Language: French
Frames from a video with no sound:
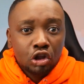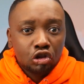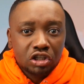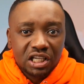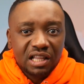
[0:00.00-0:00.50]

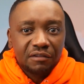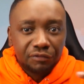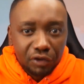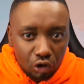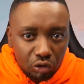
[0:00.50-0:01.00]
dans un
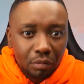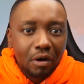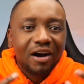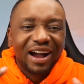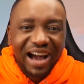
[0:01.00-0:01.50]

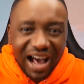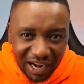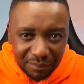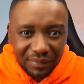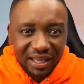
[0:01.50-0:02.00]
environnement
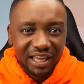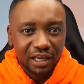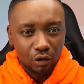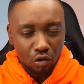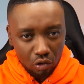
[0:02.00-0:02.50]
calme
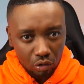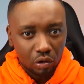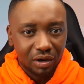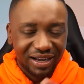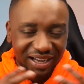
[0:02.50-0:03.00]
et
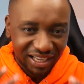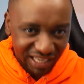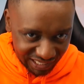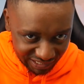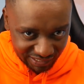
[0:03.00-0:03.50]

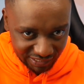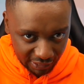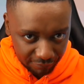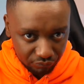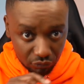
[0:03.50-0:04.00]

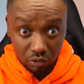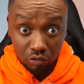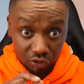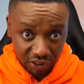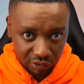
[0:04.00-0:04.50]
organisé.
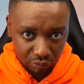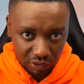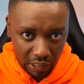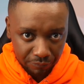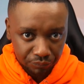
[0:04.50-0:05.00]
Notez tout
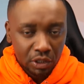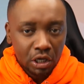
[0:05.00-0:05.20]
ça.